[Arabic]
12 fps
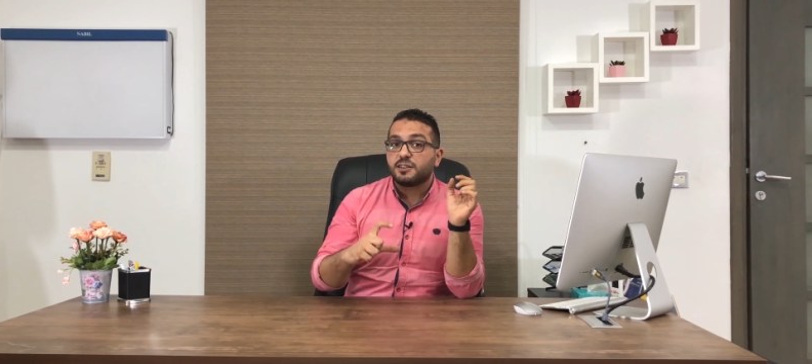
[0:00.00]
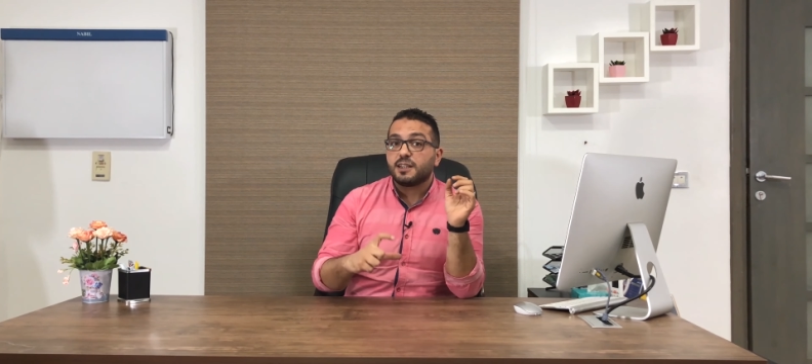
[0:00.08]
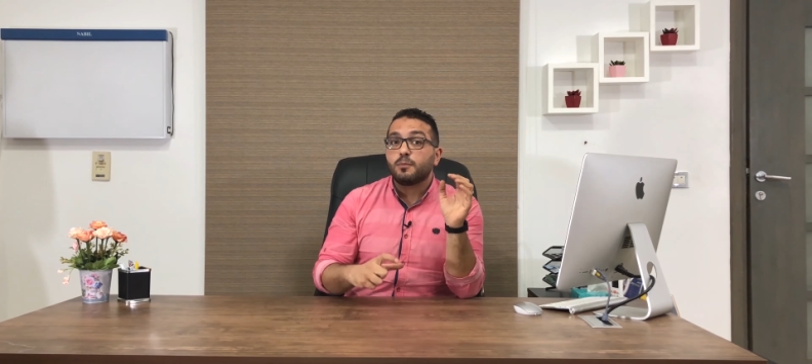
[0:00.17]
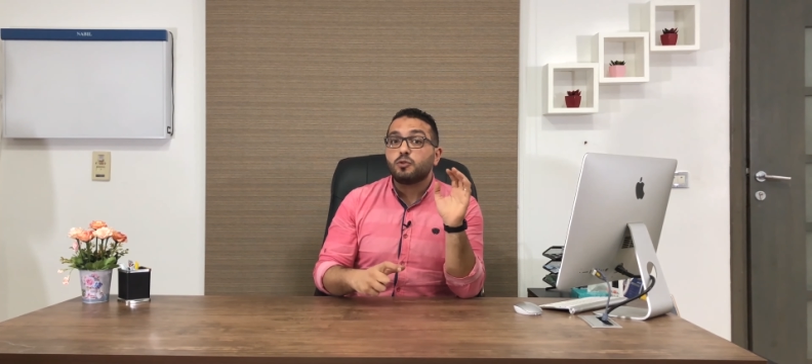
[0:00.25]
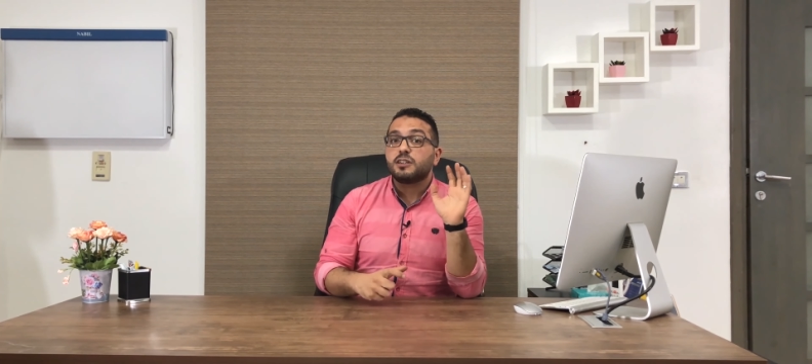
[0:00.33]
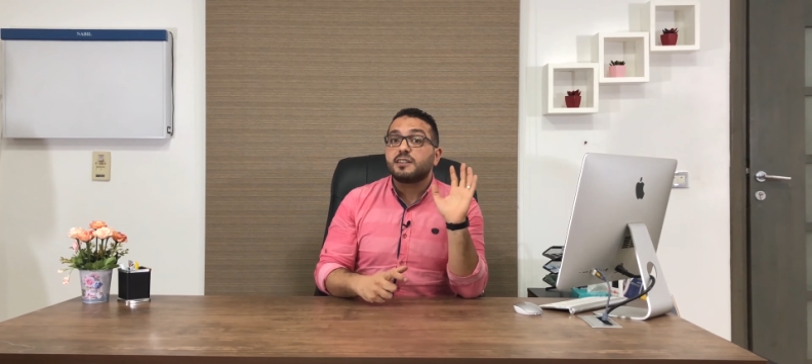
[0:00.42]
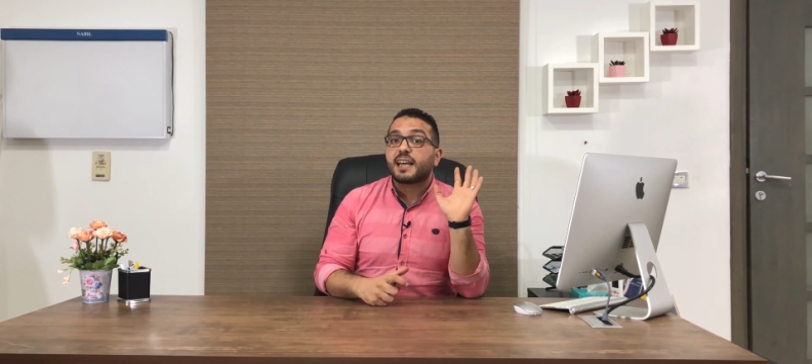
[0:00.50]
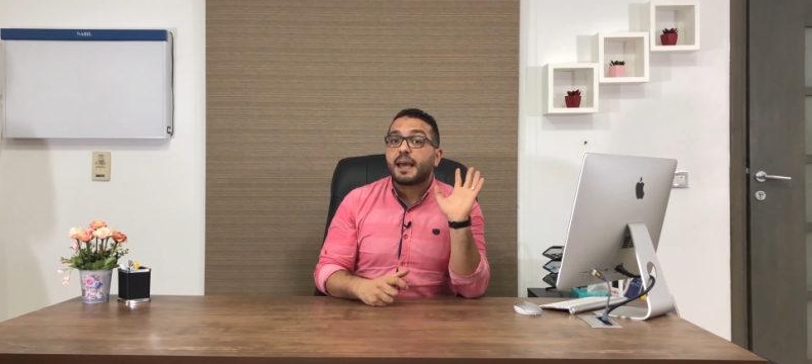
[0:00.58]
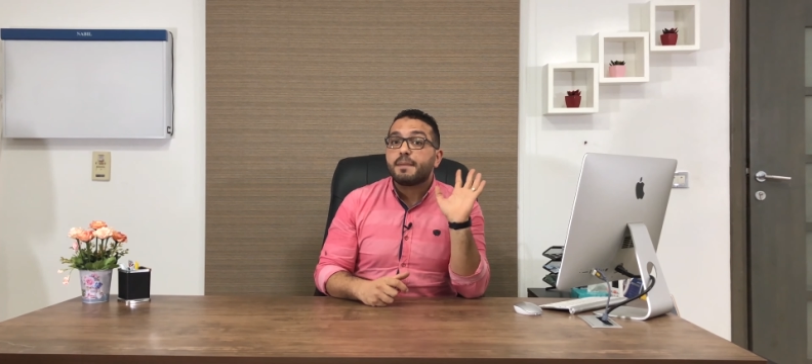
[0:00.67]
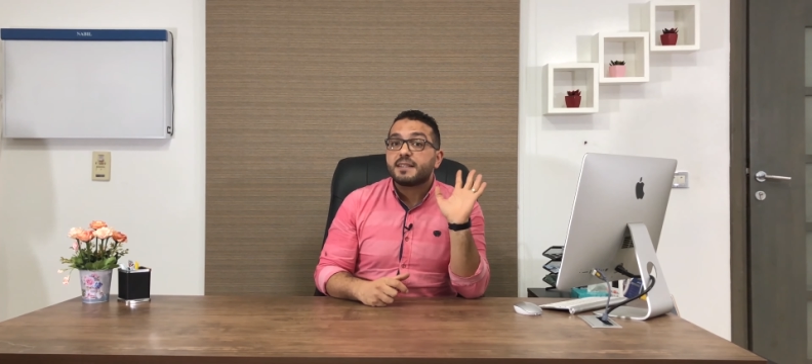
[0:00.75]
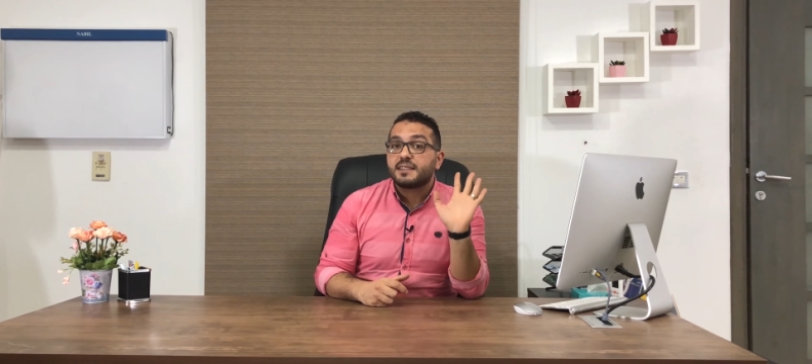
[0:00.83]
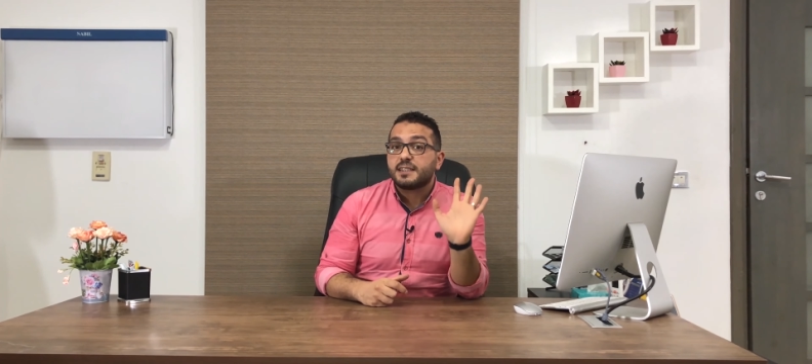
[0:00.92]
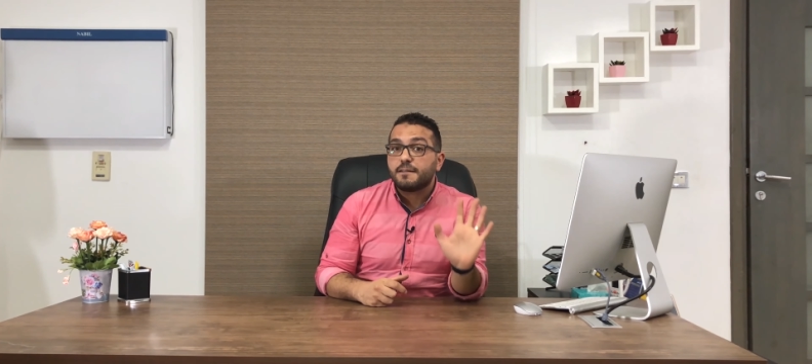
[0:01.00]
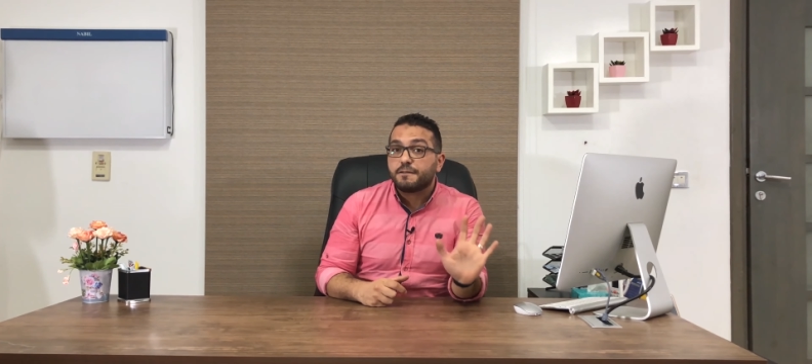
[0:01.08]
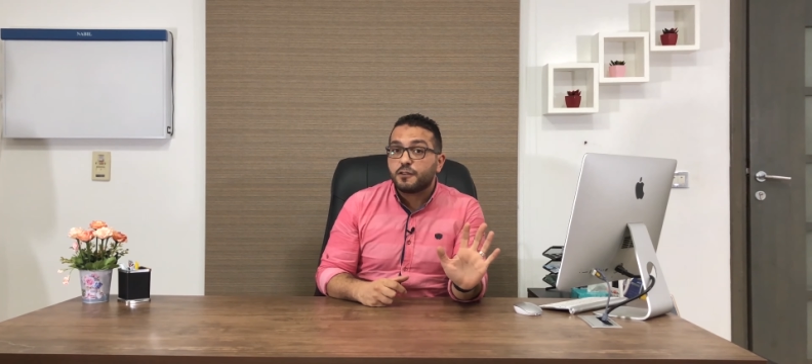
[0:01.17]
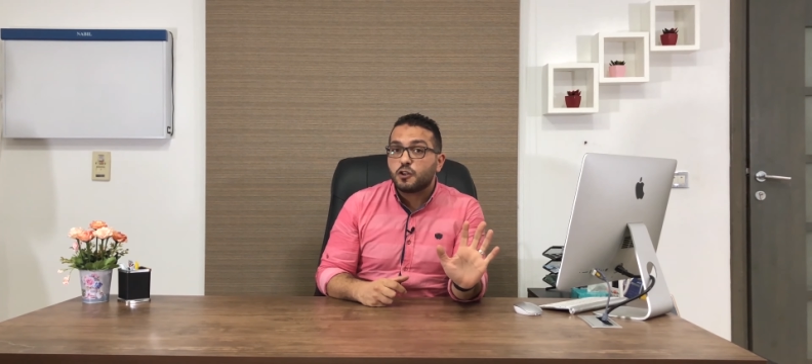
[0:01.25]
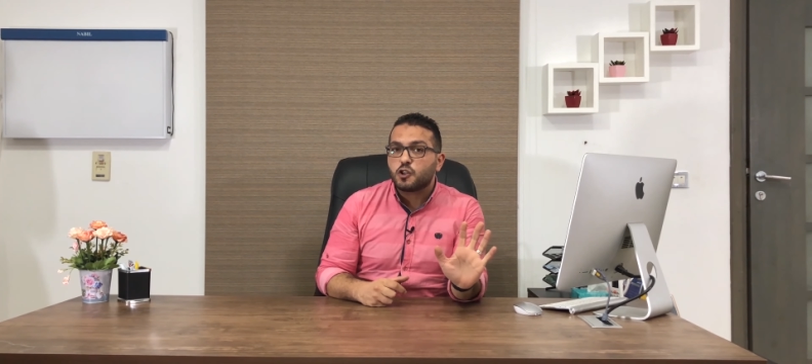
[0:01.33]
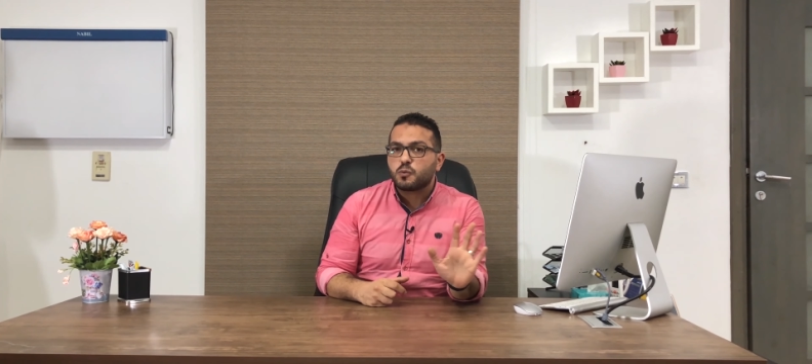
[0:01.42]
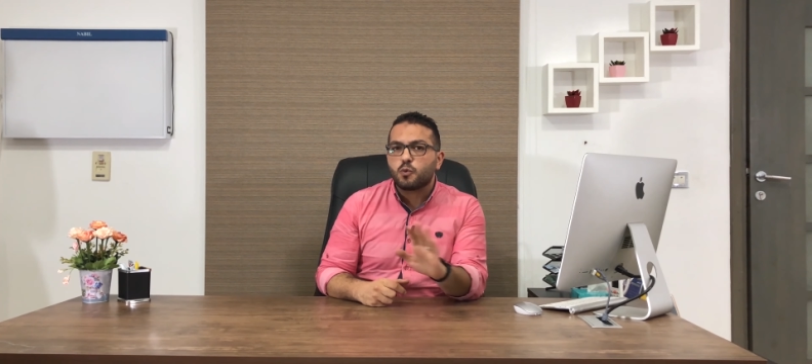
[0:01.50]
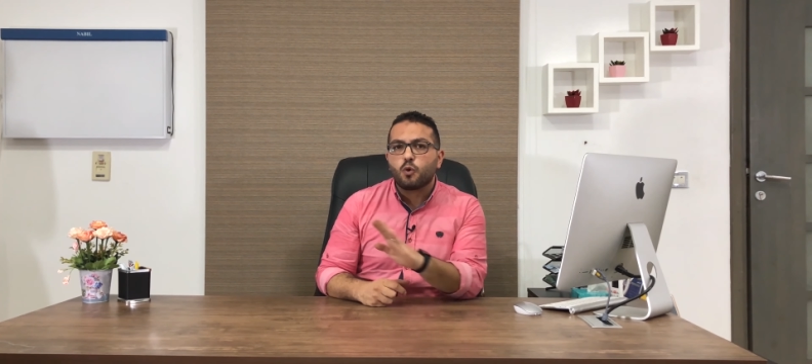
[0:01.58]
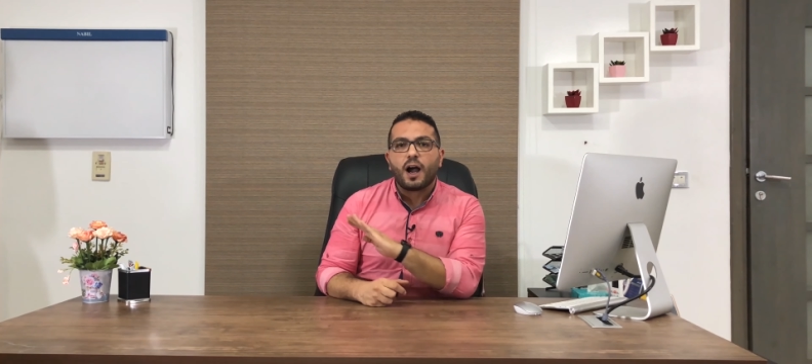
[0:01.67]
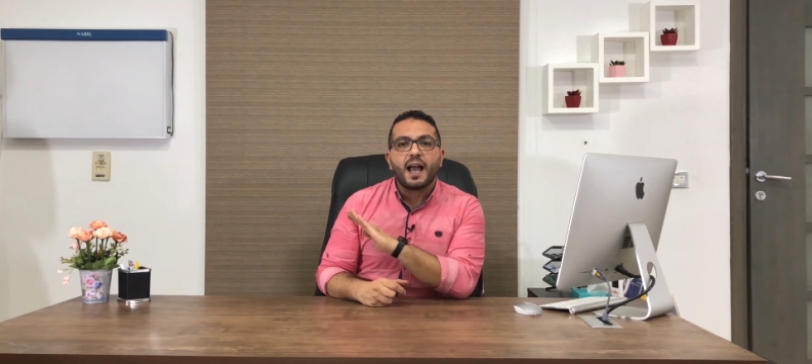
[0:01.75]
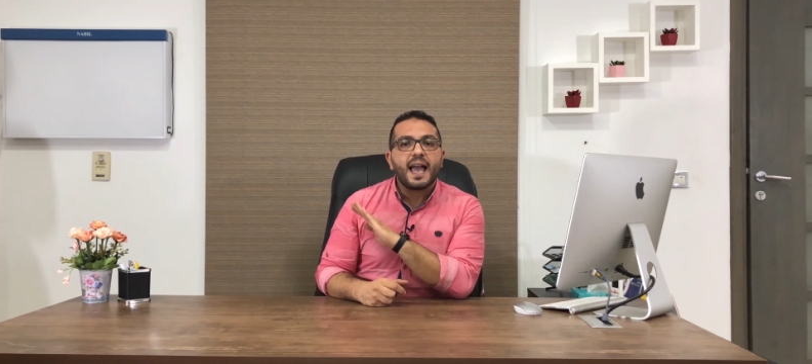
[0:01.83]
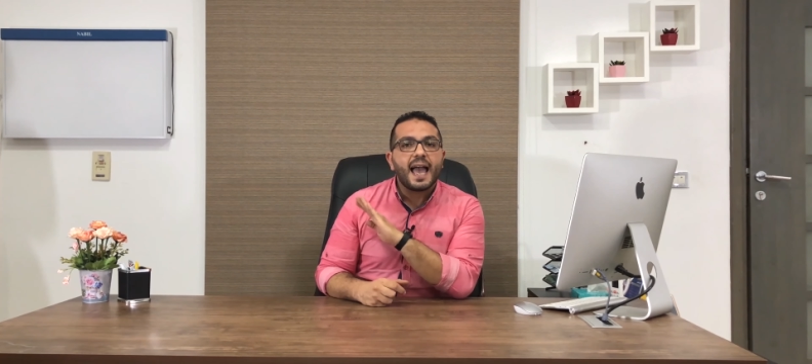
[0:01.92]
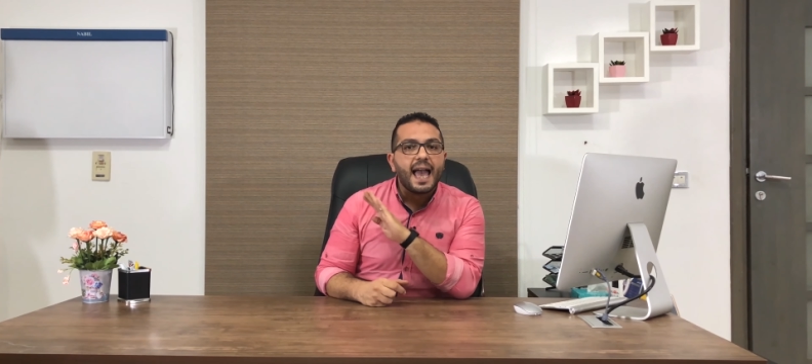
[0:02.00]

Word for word: لمدة 5 أيام في الأسبوع